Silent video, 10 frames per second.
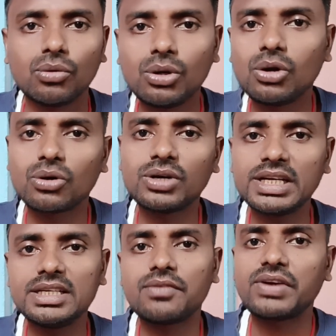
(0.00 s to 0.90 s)
उन लोगों
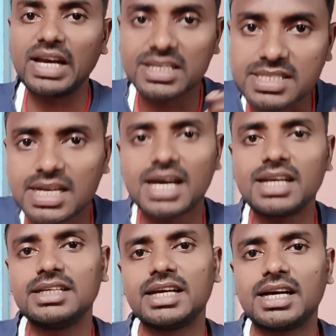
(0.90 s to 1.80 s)
ने यह फैसला
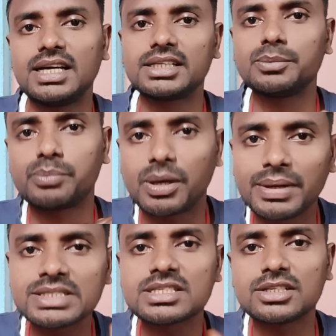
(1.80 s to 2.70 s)
लिया है कि
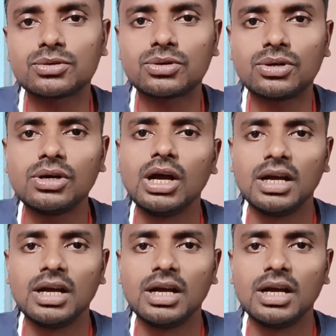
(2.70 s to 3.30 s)
पवन सिंह को